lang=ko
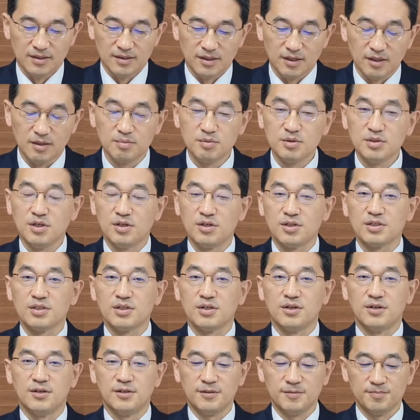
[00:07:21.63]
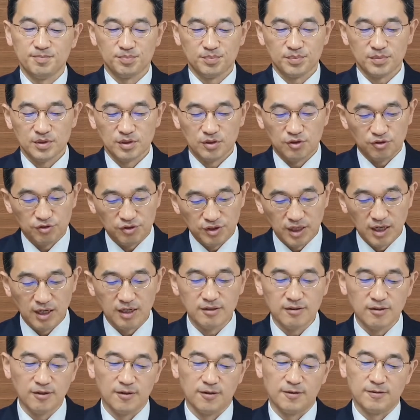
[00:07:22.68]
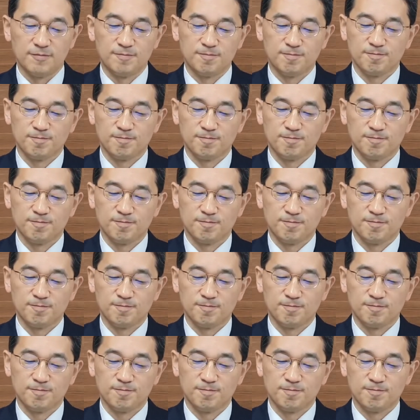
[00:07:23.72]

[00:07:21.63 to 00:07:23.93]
여러분 여기서 중요한 거,